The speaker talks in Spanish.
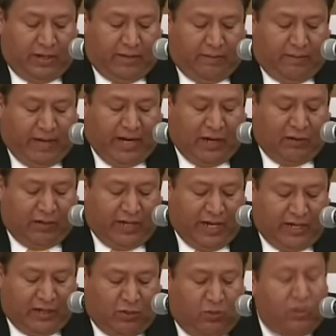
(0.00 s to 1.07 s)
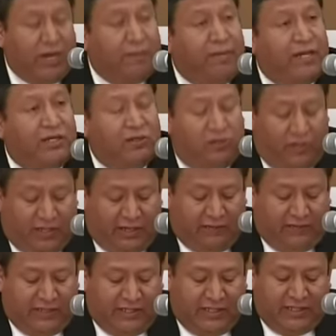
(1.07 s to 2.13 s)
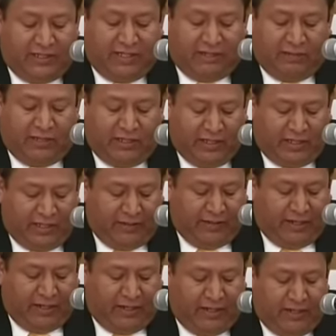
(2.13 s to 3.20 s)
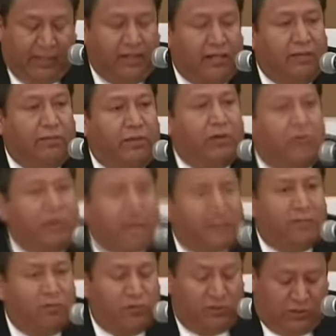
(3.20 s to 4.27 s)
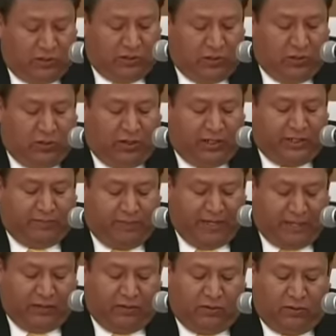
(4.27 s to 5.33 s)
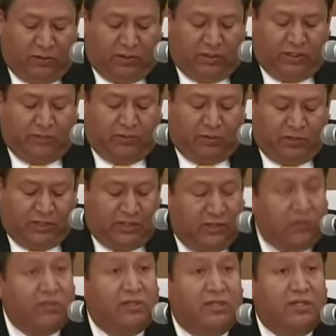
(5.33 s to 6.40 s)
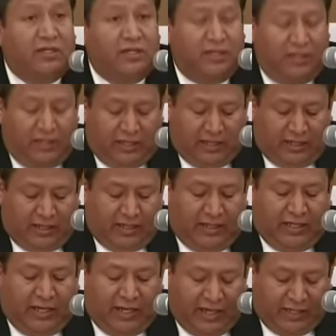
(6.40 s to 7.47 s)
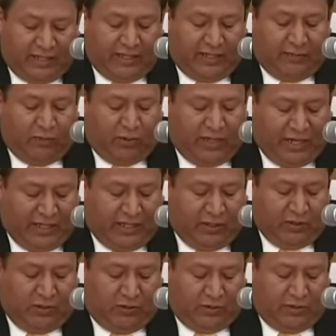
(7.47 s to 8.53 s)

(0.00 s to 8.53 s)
para lograr una mayor eficiencia administrativa, pero lo haremos con respeto, disposición y talante democrático.